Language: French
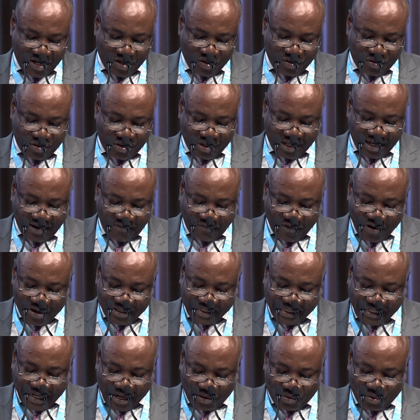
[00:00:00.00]
de
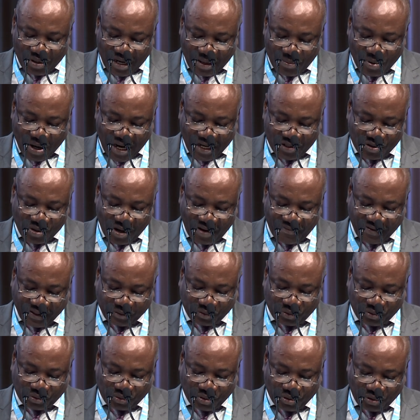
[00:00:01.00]
renforcer la collaboration avec
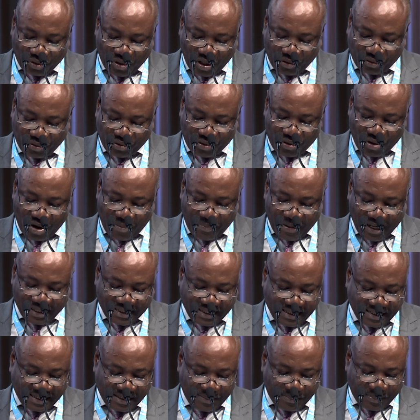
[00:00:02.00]
toute notre Union en
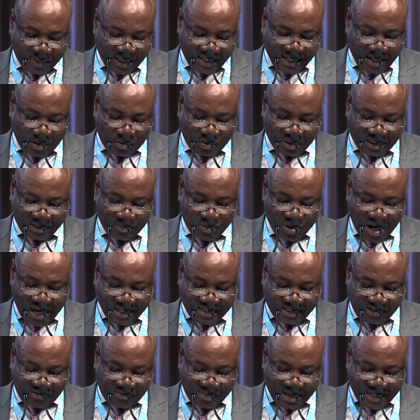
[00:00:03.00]
participant et en contribuant
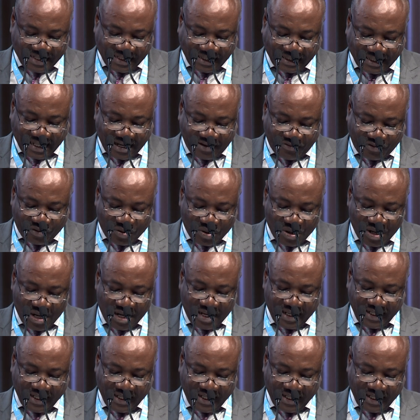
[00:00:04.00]
activement à ses travaux